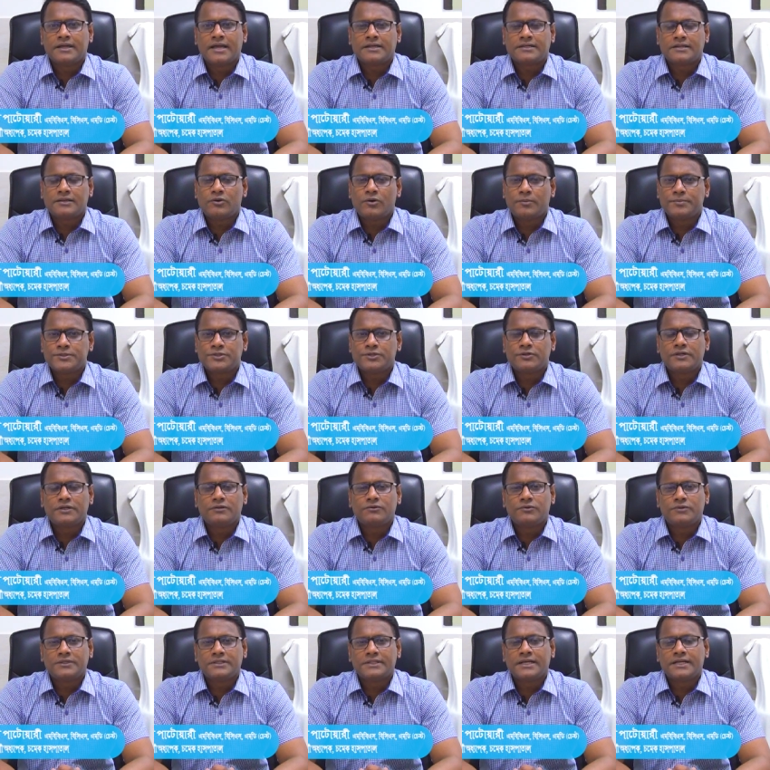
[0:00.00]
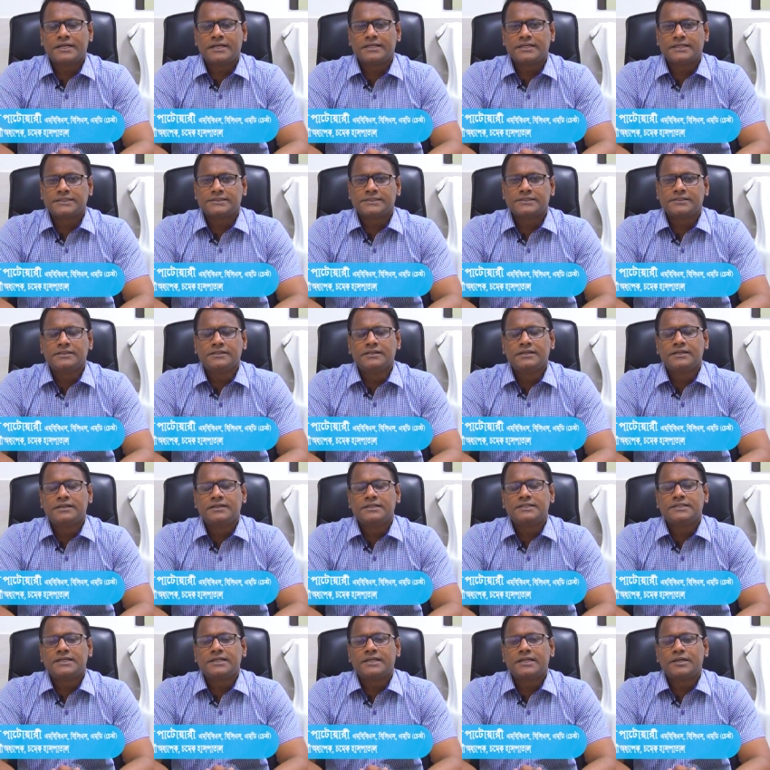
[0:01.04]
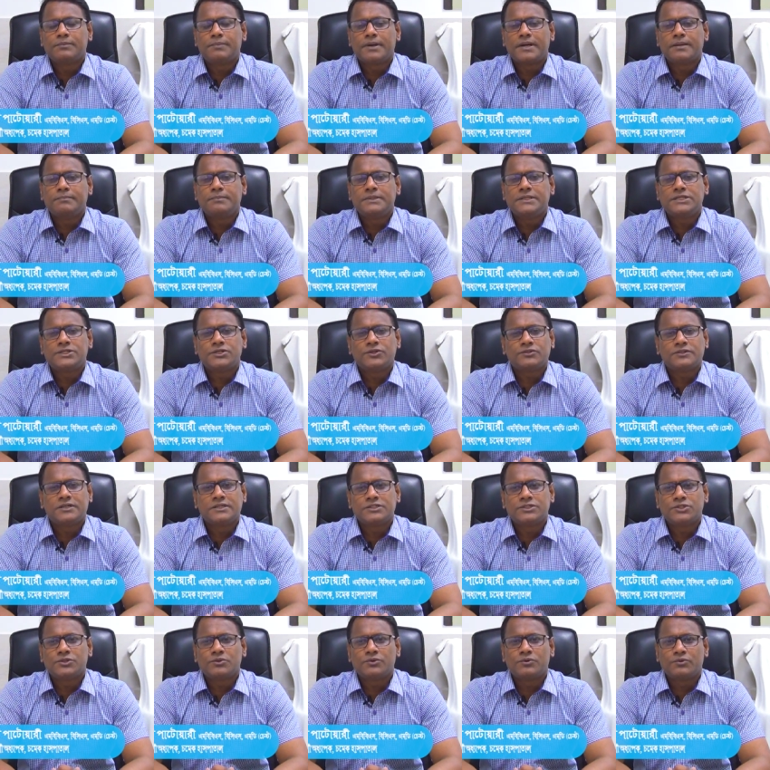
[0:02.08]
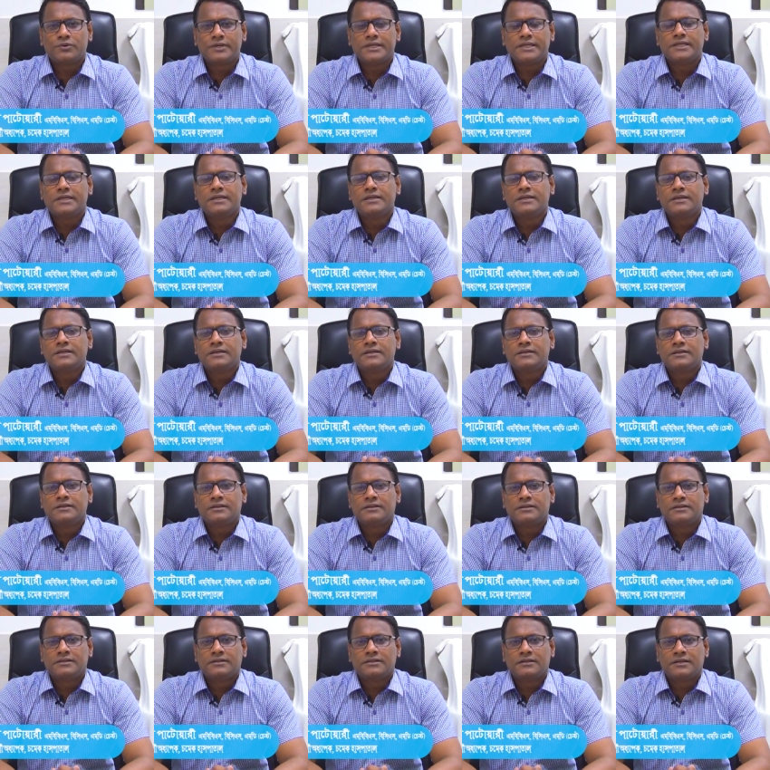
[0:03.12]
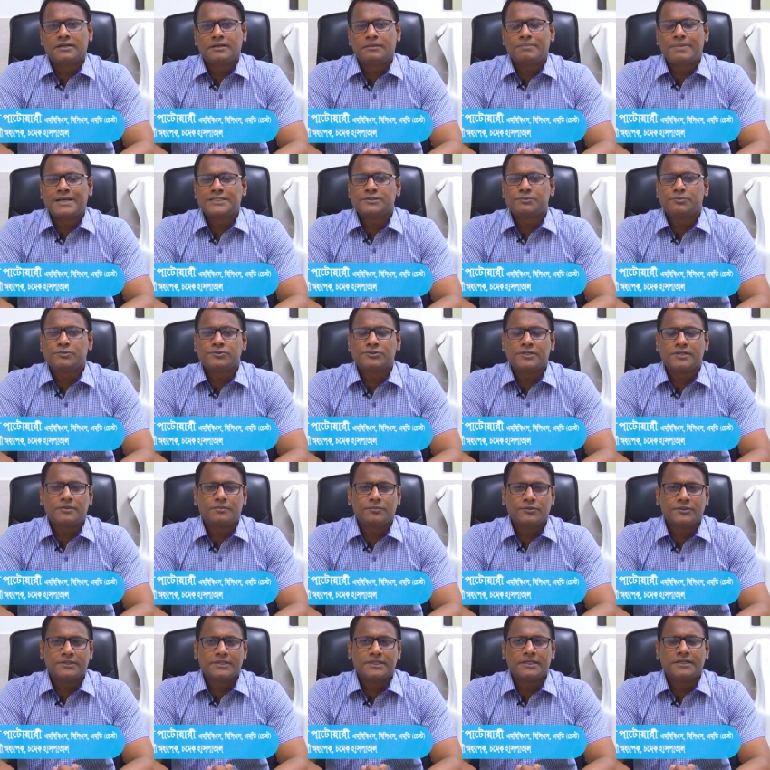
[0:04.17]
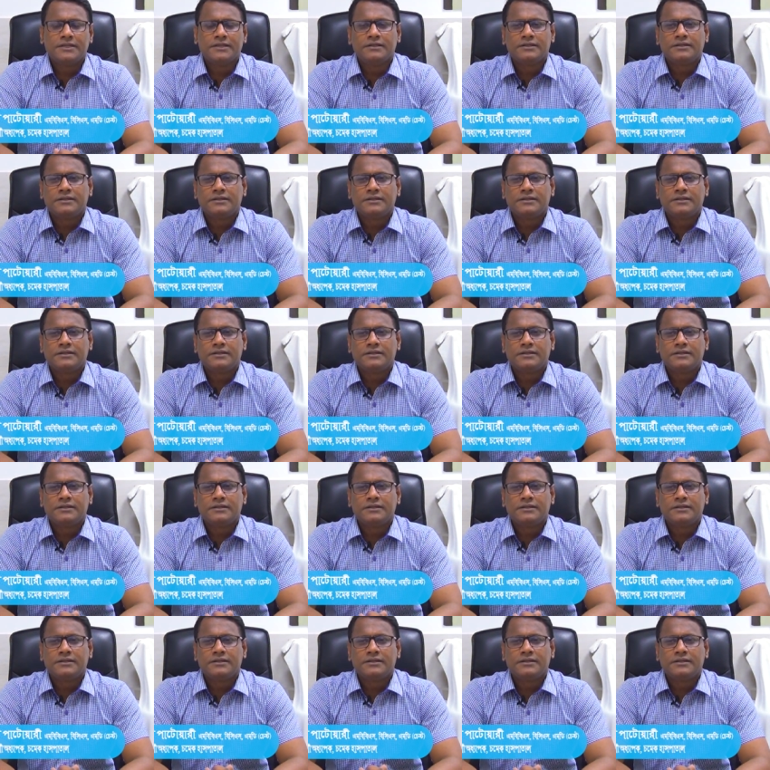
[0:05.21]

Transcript: একটা গবেষণা করে দেখা গেছে সেখানে প্রায় বিশ শতাংশ রোগী পাঁচ বছরের মধ্যে